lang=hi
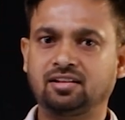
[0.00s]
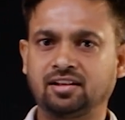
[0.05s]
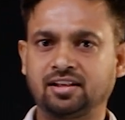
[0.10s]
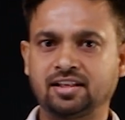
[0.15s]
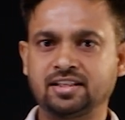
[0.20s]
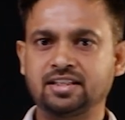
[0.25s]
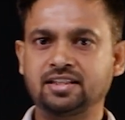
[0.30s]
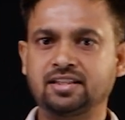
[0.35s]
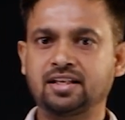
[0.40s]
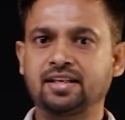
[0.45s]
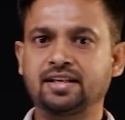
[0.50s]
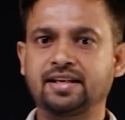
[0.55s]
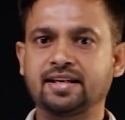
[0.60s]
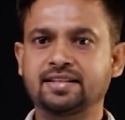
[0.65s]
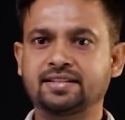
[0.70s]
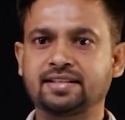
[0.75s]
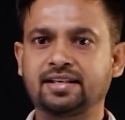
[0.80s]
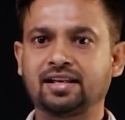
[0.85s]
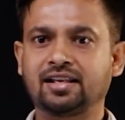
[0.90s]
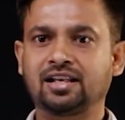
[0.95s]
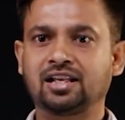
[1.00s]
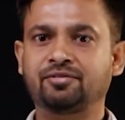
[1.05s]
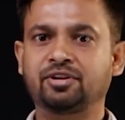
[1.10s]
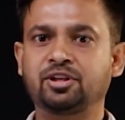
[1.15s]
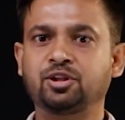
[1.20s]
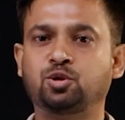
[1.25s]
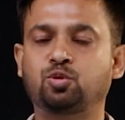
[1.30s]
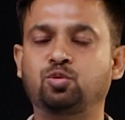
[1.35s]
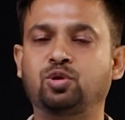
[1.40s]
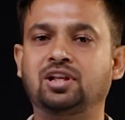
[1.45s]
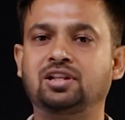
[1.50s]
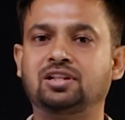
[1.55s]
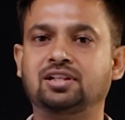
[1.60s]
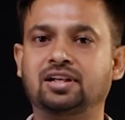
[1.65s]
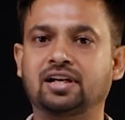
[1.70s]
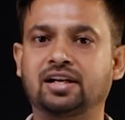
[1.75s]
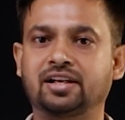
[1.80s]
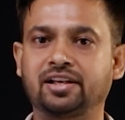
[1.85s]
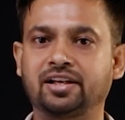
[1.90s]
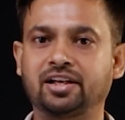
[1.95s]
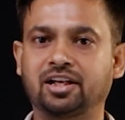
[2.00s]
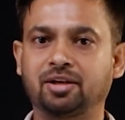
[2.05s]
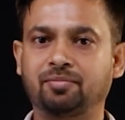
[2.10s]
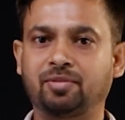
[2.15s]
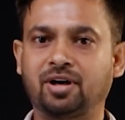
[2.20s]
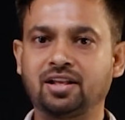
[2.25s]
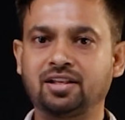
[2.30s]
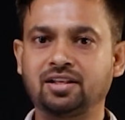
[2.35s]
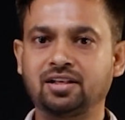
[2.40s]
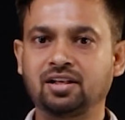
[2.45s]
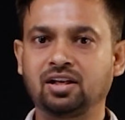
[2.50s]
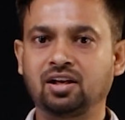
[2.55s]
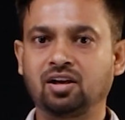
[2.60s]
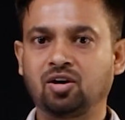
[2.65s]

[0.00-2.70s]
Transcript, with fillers: किसी तरीके से एलेवेंथ ट्वेल्थ करने के बाद